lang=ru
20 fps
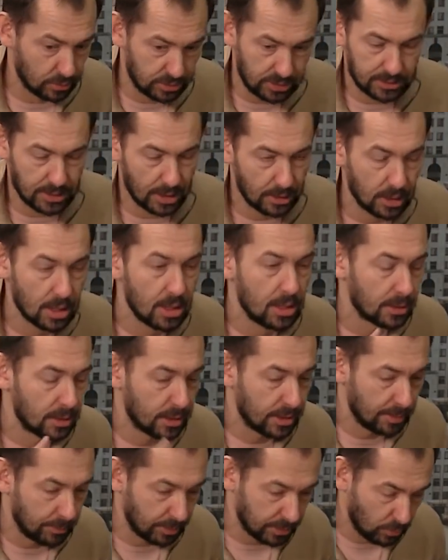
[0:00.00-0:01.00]
Ну, не так.
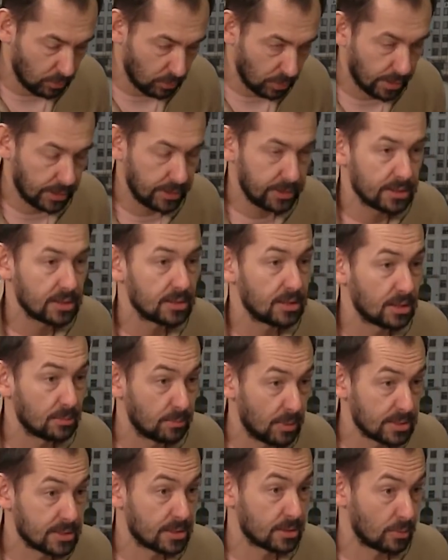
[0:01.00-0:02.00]
Крым это Украина,
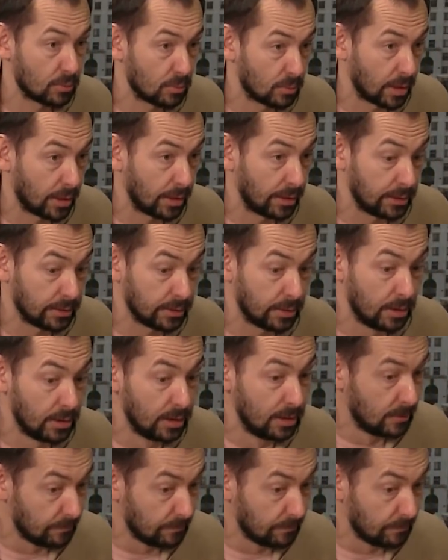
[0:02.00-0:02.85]
Донбасс это Украина.